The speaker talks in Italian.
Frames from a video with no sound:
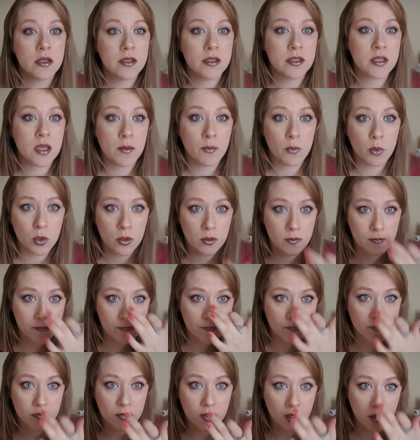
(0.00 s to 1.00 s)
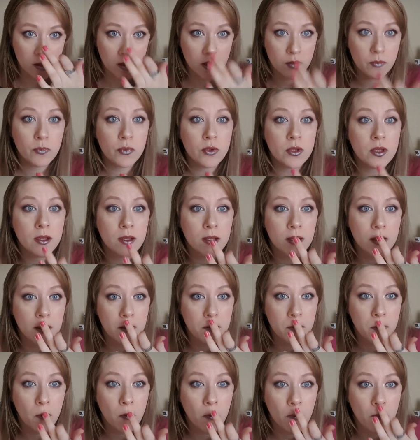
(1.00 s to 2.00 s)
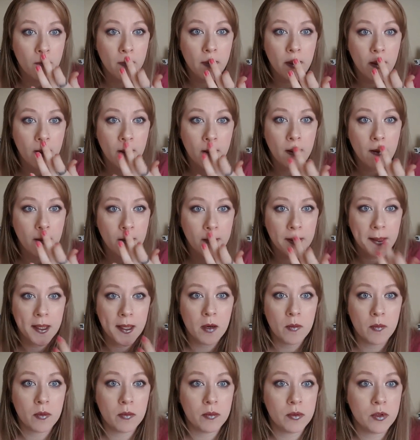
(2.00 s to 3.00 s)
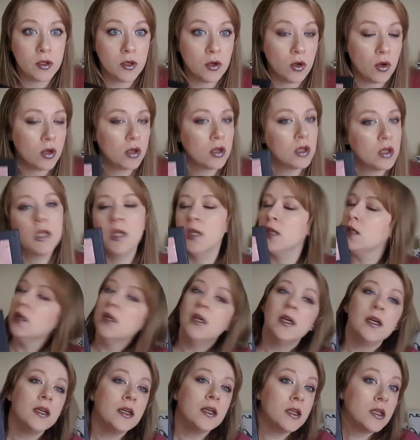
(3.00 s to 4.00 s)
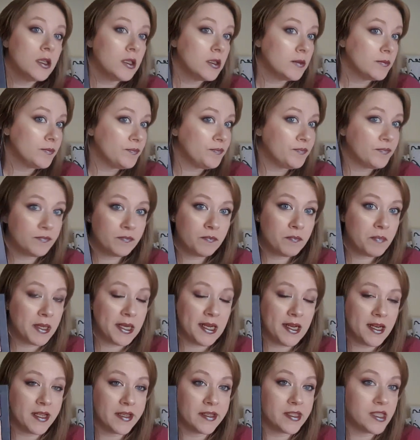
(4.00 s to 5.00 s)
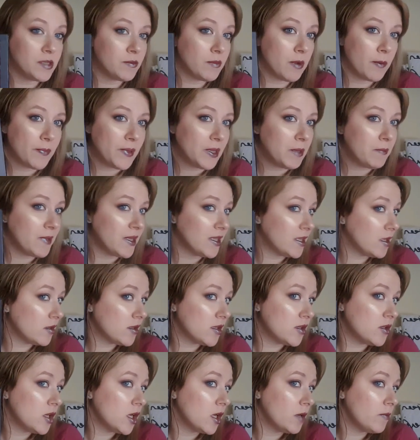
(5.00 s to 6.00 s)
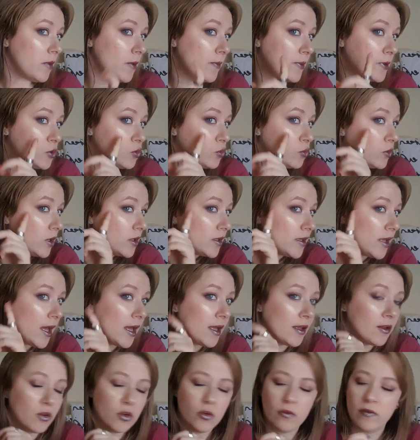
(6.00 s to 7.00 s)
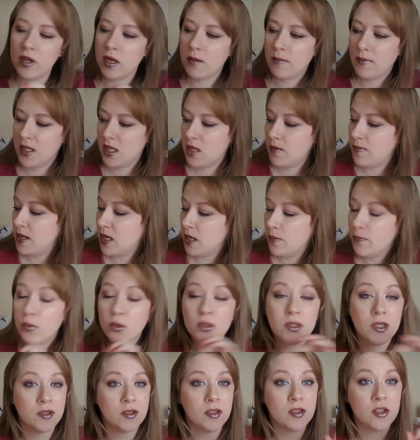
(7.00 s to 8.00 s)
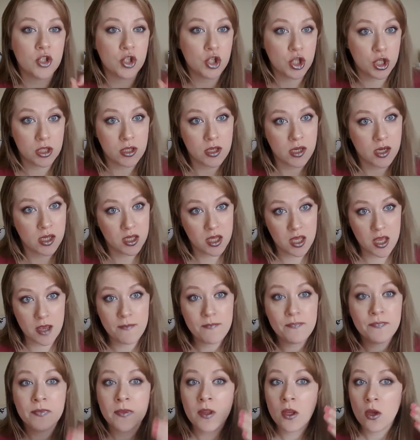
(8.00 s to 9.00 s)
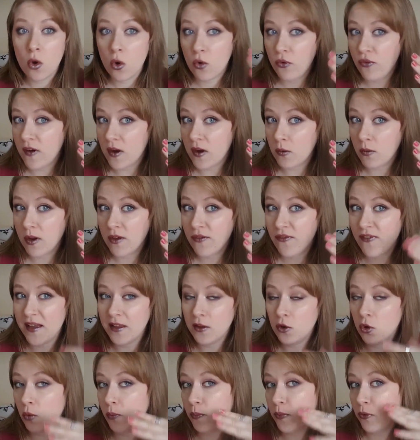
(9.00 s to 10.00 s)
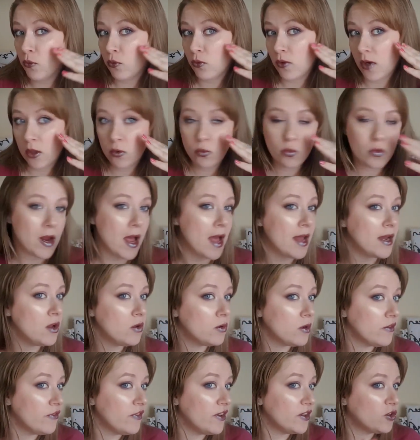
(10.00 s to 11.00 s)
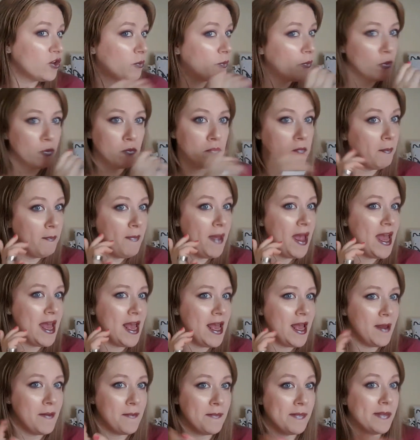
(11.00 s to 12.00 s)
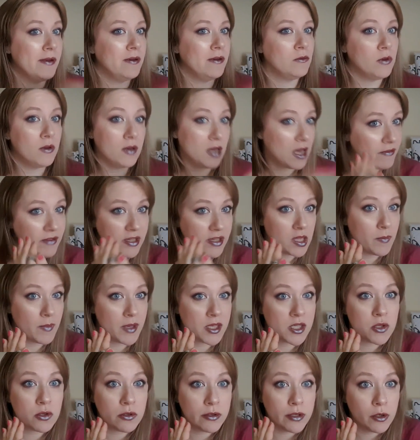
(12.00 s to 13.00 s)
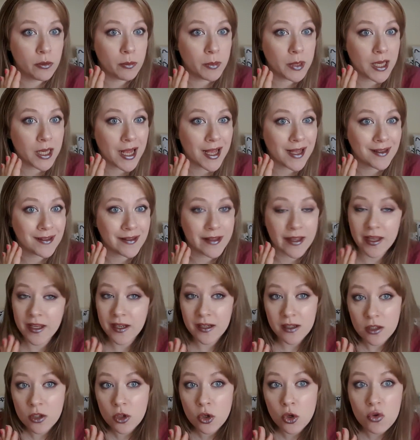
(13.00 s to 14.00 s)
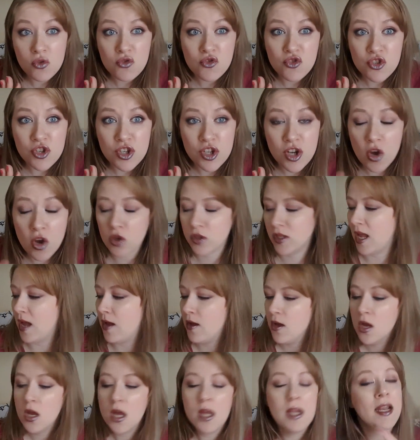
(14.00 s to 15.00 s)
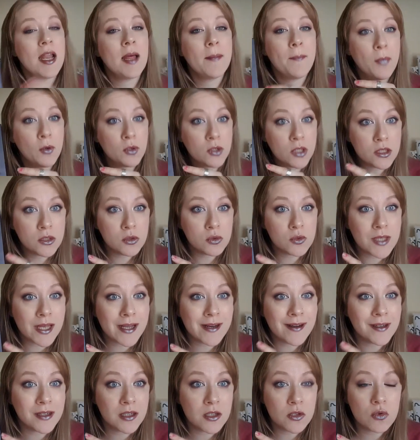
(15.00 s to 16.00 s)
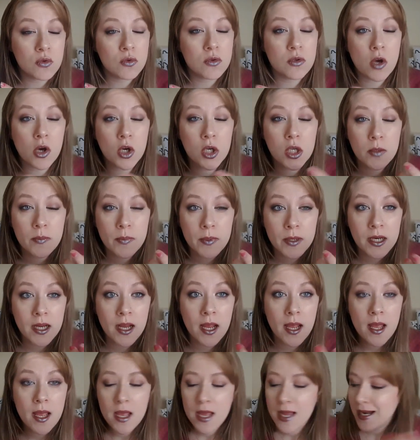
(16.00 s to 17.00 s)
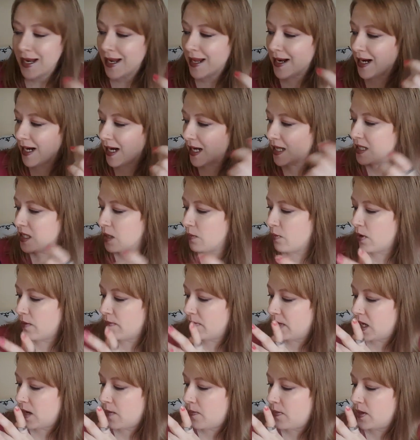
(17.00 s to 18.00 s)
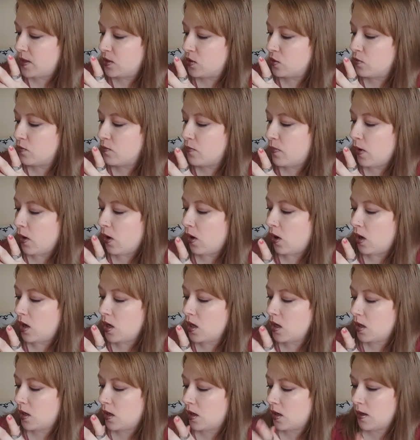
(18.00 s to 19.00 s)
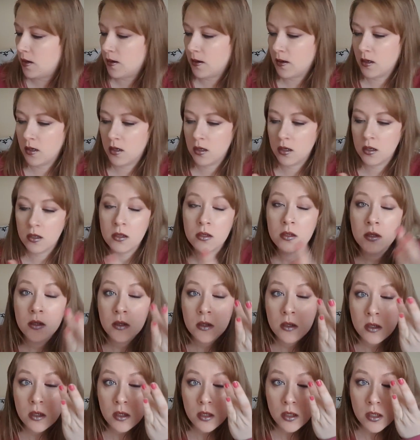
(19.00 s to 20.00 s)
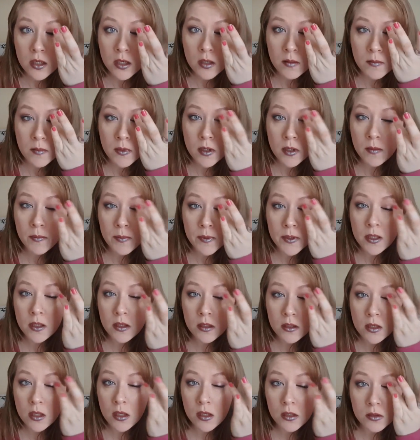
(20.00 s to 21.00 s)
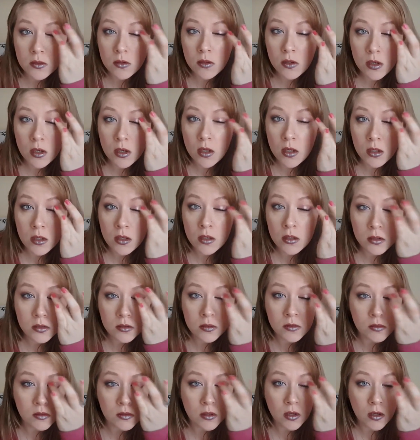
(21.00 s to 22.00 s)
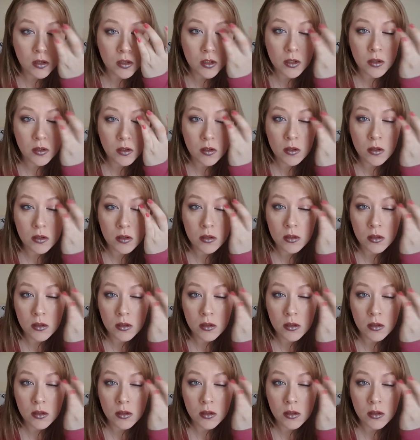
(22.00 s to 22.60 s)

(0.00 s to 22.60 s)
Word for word: siamo al tempo delle bombe dire proprio di no bellissima pigmentazione che mi è piaciuta tanto veramente bene potete decidere di o fare un effetto più naturale o un effetto più bam Avete messo l'illuminante? Non si nota. La potete usare anche sugli occhi perché la ragazza poi me ne ha preso un po' e me l'ha picchiettato ah, sull'occhio.